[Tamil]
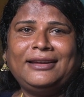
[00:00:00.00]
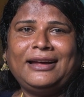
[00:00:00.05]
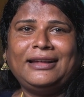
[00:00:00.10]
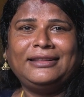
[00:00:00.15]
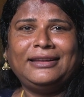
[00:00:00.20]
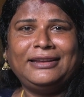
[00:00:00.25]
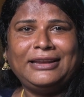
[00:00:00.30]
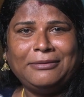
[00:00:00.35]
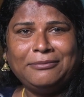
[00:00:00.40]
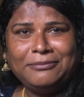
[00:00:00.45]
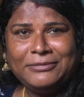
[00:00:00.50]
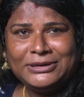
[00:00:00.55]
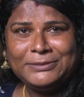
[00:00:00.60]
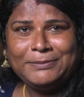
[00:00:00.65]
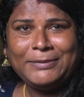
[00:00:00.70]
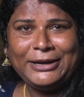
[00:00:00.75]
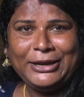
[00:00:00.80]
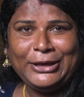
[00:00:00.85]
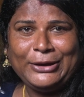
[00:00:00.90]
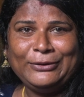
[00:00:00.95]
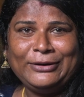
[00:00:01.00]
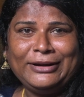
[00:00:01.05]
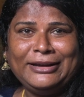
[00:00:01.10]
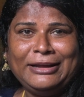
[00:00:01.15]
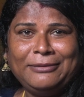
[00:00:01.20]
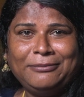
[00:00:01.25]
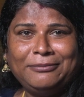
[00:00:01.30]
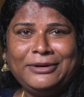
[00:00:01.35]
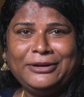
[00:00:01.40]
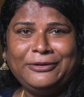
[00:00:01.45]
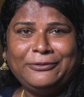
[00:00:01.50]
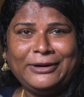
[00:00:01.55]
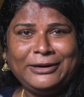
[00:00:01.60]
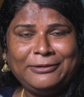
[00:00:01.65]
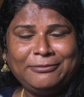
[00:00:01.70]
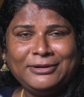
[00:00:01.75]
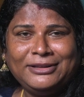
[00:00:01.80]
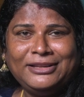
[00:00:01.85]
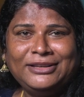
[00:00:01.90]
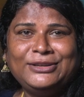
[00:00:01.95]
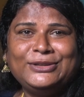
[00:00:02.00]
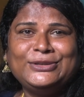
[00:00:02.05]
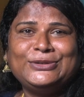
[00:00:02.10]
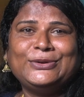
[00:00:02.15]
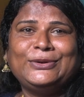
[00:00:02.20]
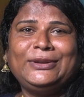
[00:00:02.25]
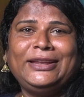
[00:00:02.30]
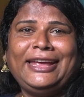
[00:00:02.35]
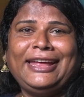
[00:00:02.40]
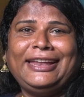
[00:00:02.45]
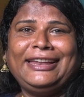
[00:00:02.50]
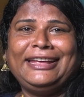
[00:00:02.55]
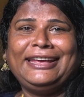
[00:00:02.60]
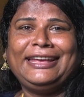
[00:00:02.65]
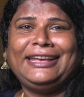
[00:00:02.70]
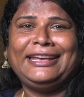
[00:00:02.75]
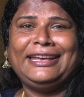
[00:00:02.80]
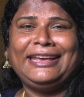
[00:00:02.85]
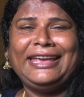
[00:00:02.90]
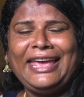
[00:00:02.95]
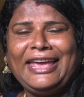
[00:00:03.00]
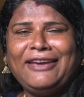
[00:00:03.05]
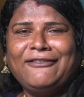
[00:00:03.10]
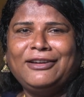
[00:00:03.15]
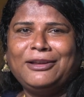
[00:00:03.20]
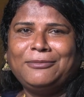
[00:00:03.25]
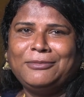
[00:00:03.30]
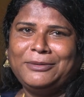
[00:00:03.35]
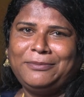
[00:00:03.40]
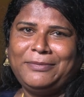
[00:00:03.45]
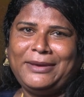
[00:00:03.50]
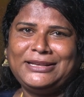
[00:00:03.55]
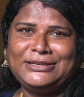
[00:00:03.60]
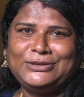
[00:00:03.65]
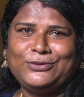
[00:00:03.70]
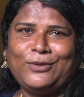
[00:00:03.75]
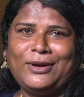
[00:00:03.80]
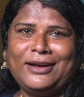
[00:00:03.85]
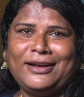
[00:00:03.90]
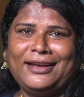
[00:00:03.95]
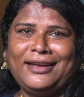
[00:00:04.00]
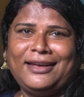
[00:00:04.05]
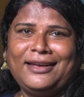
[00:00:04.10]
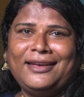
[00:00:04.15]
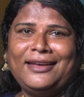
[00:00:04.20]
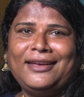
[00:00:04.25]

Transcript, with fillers: அந்த நம்பர் பர்டிகுலர் நம்பர் ஒன்பதுன்னு சொல்லி என்னை கேவலமாக பேசுவாங்க